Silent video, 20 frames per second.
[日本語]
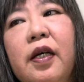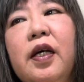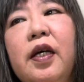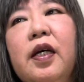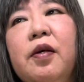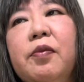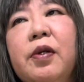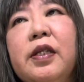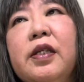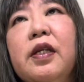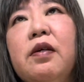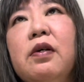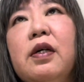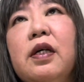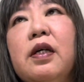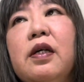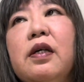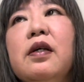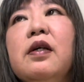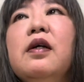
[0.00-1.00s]
えまた
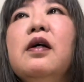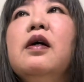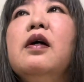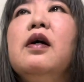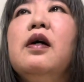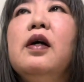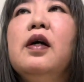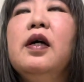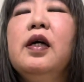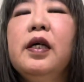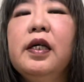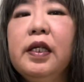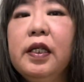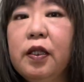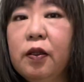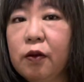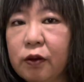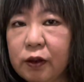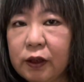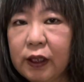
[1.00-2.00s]
はい
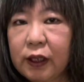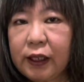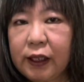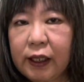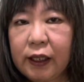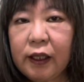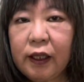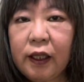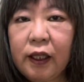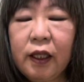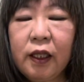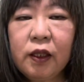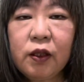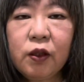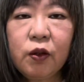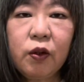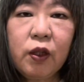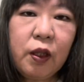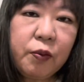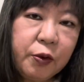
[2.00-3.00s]
ろんなね、
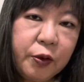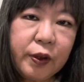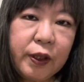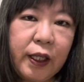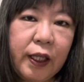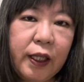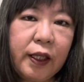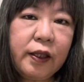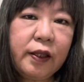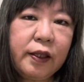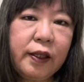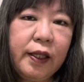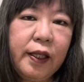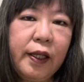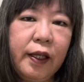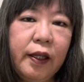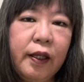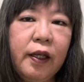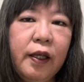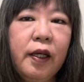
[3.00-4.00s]
トラブルがあっ
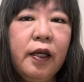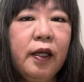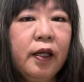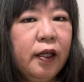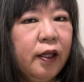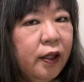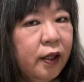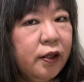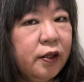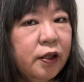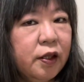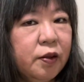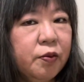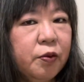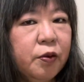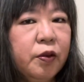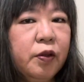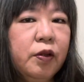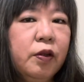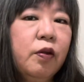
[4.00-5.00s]
て、自
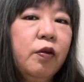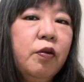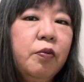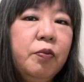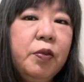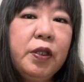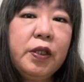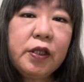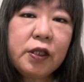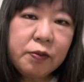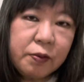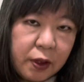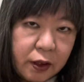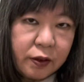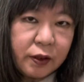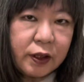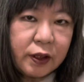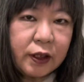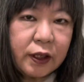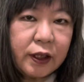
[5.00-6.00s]
分を見つめ
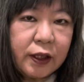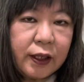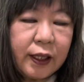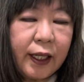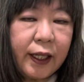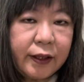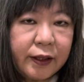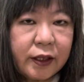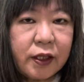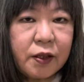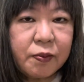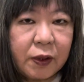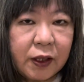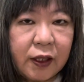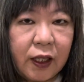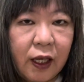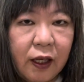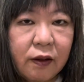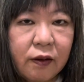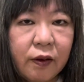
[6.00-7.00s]
る時期に入ってしまっ
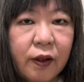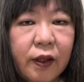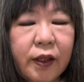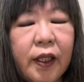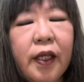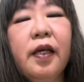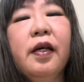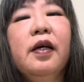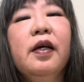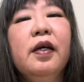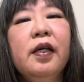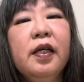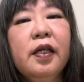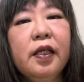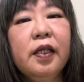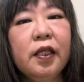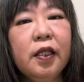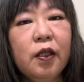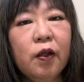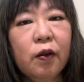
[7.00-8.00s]
たとかね、
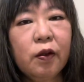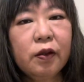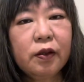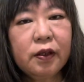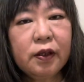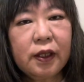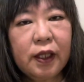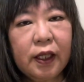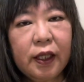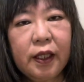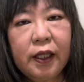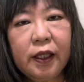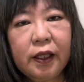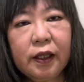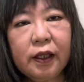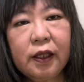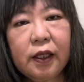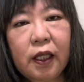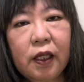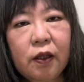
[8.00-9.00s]
いろんな
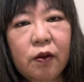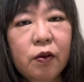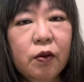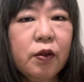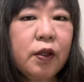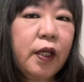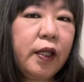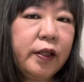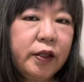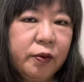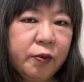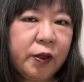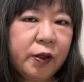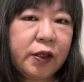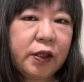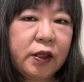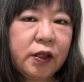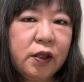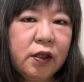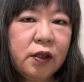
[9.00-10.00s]
変化を感じま
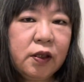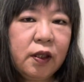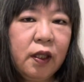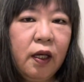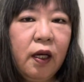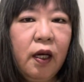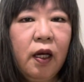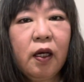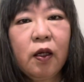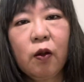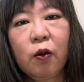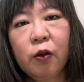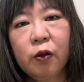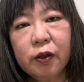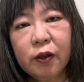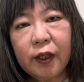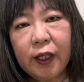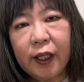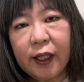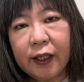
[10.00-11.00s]
す。こ
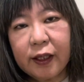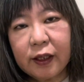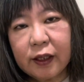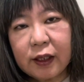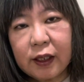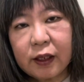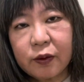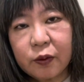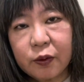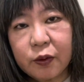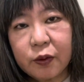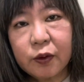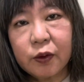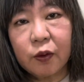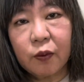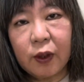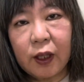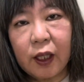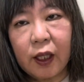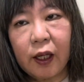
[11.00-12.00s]
の変化という
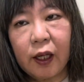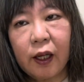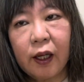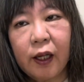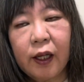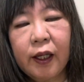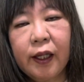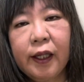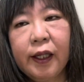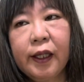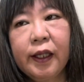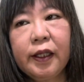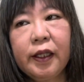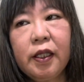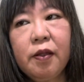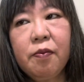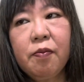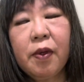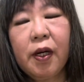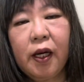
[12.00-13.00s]
のは、
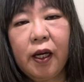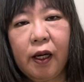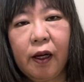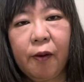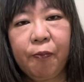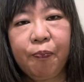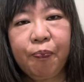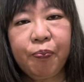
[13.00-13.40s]
今、